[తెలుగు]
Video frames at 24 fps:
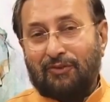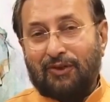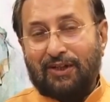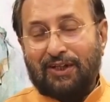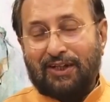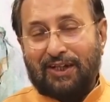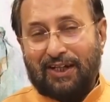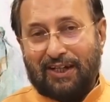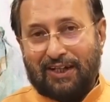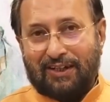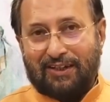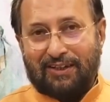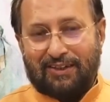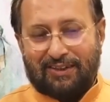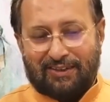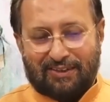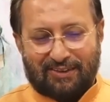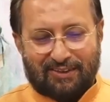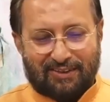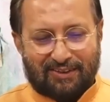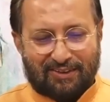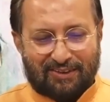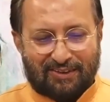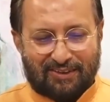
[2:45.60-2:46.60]
వేధించడం
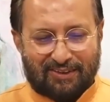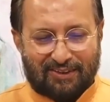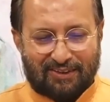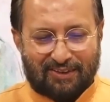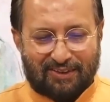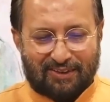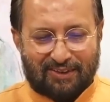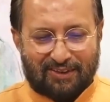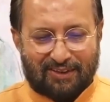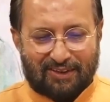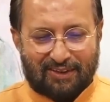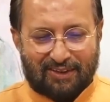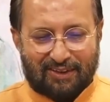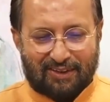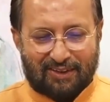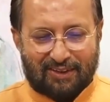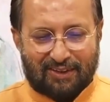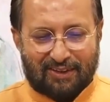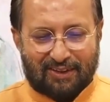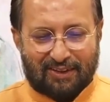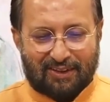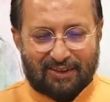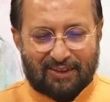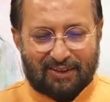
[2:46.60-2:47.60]
సరికాదని
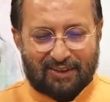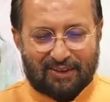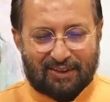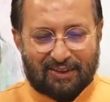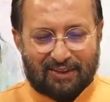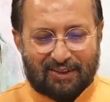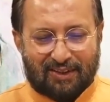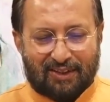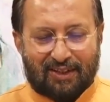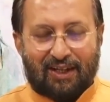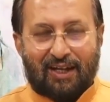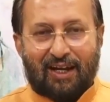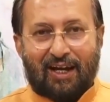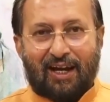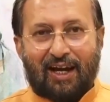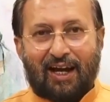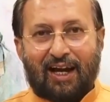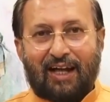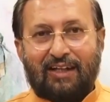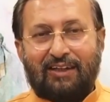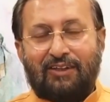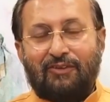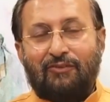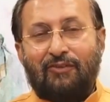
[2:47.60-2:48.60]
కేంద్ర మంత్రి
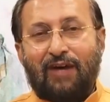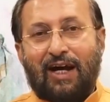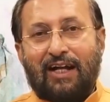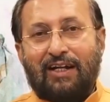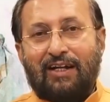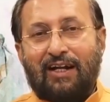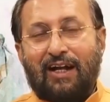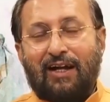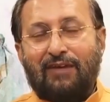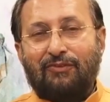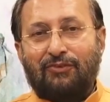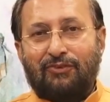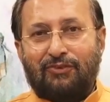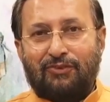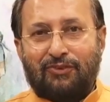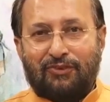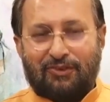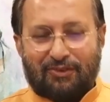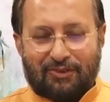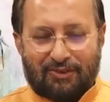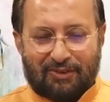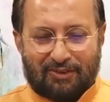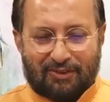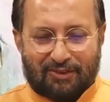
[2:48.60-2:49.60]
ప్రకాష్ జవదేకర్
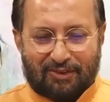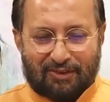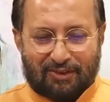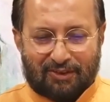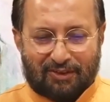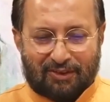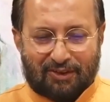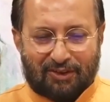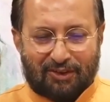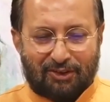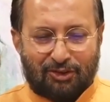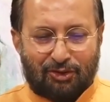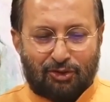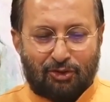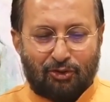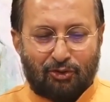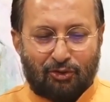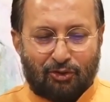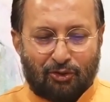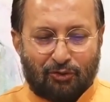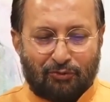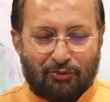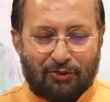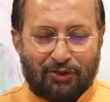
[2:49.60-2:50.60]
తెలిపారు
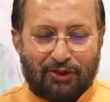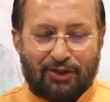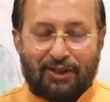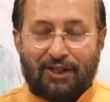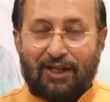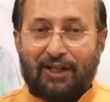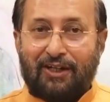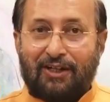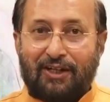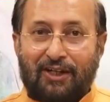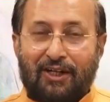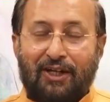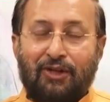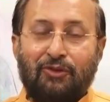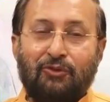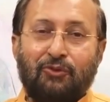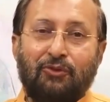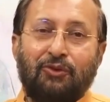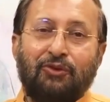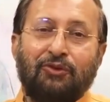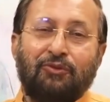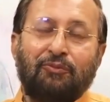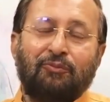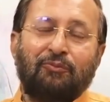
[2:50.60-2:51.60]
వైద్యులు అన్ని రకాల
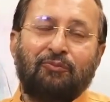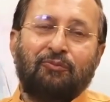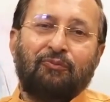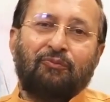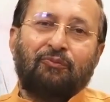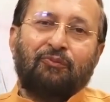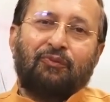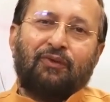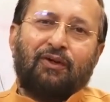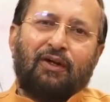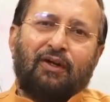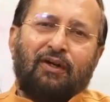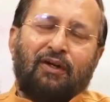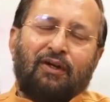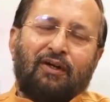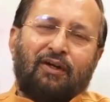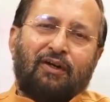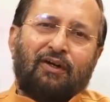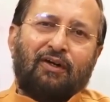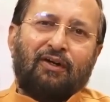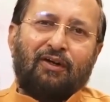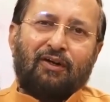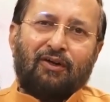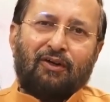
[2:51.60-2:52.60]
జాగ్రత్తలు పాటిస్తూ
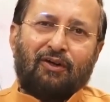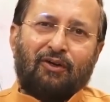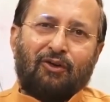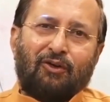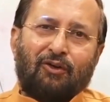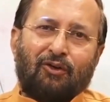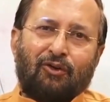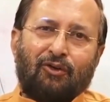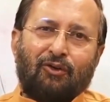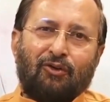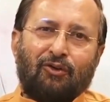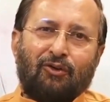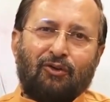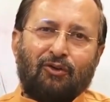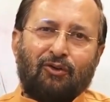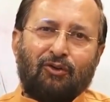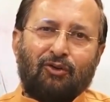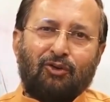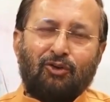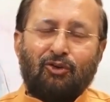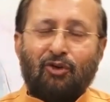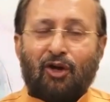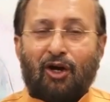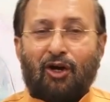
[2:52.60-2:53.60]
బాధితులకు
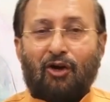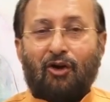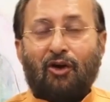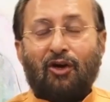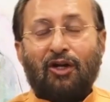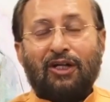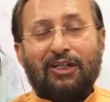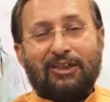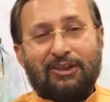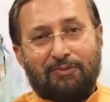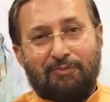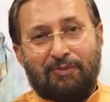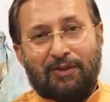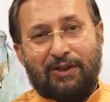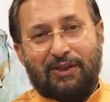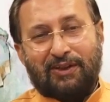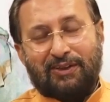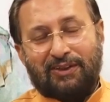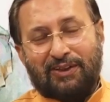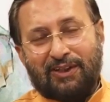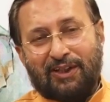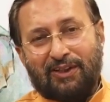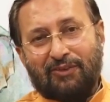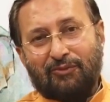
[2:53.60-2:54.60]
వైద్యం చేస్తారని
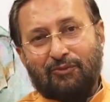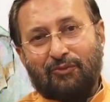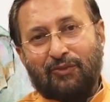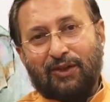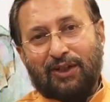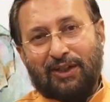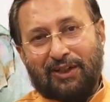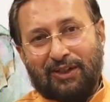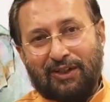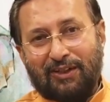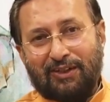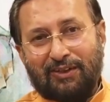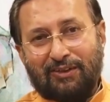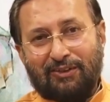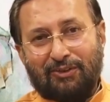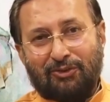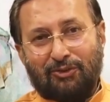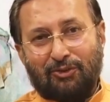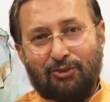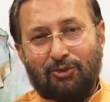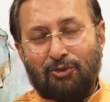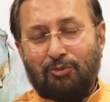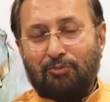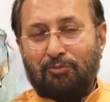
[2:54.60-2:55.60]

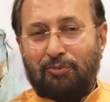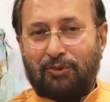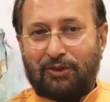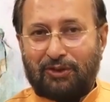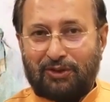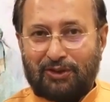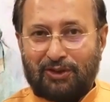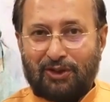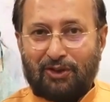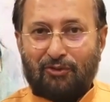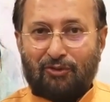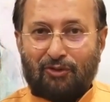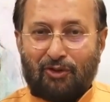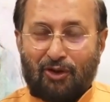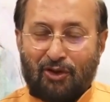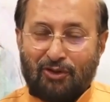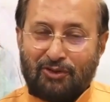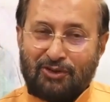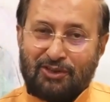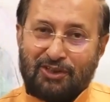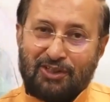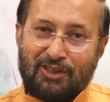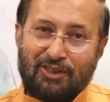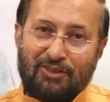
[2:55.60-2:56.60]
నిస్వార్థంగా చేస్తున్న వారికి
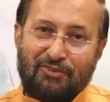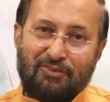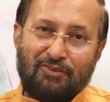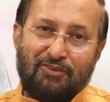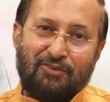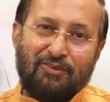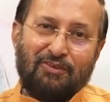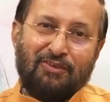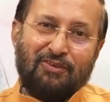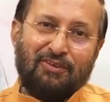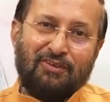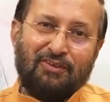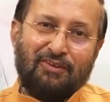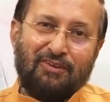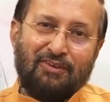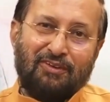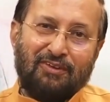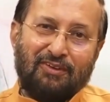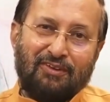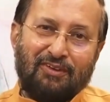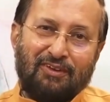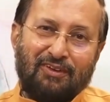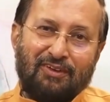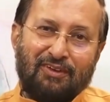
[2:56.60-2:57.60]
అండగా ఉండాలని
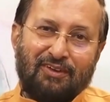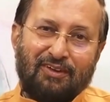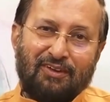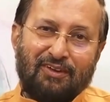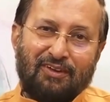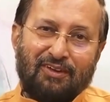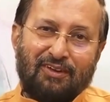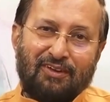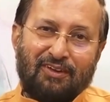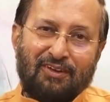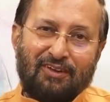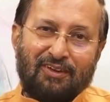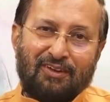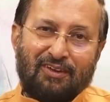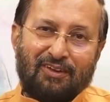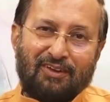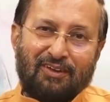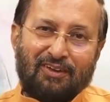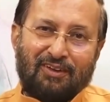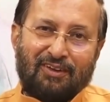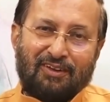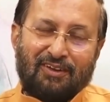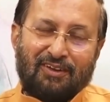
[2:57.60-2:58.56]
ఆయన సూచించారు